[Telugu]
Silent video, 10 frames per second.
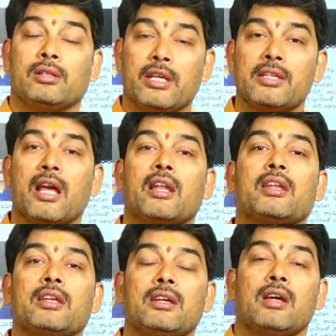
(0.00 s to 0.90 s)

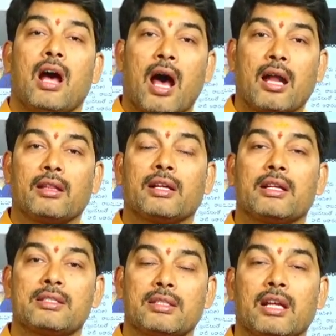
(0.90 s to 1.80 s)
దేశాన్ని
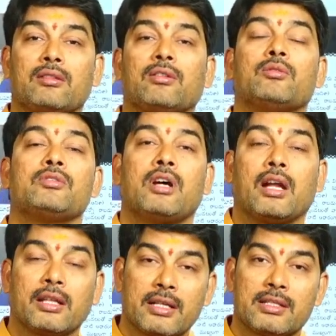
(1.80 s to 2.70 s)
ఆర్థిక స్థిరత్వం నుంచి
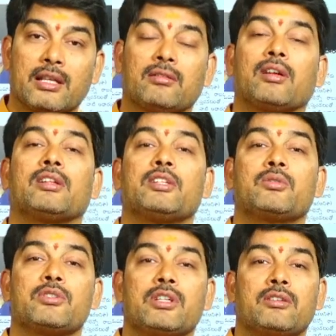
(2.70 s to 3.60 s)
ఆర్థిక స్థిరత్వాన్ని
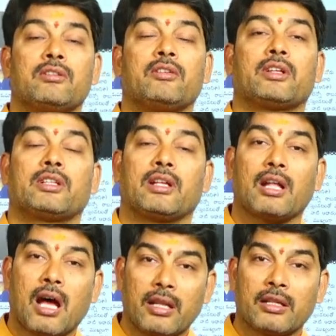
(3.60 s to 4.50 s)
తీసుకొచ్చినటువంటి వ్యక్తి
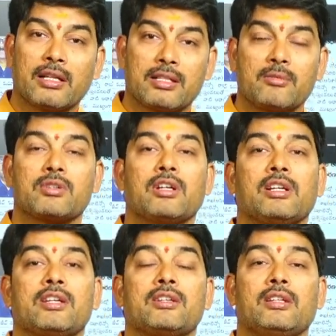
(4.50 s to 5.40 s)
కదా ఆర్థిక
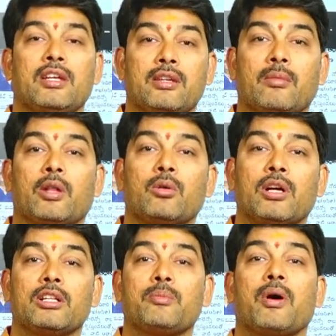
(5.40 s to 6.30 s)
సంస్కరణలు చేసి దేశం
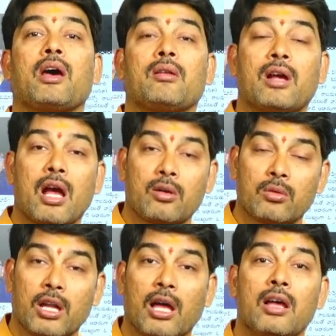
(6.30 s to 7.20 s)
అధోగతి పాలు
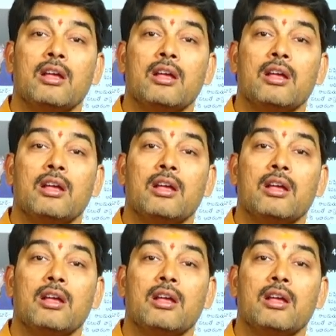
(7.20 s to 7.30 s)
కాకుండా